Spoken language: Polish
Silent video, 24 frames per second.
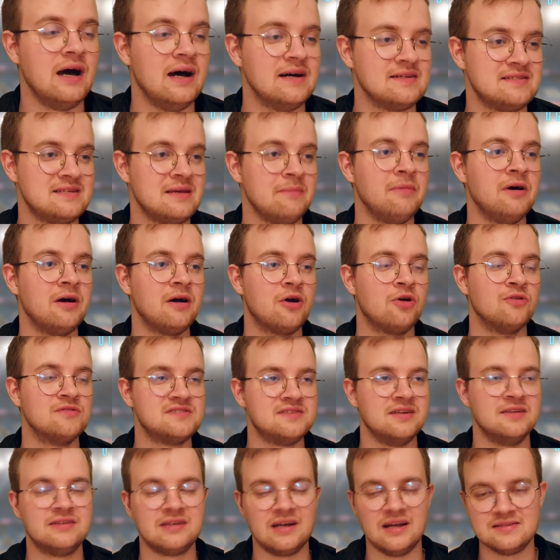a sama
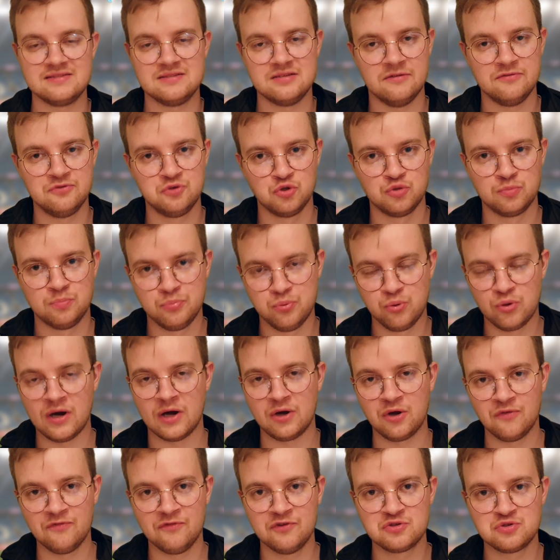koncentracja wśród
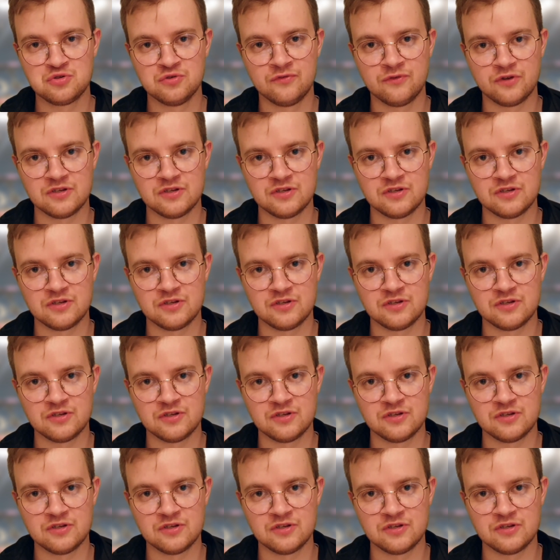pucharowiczów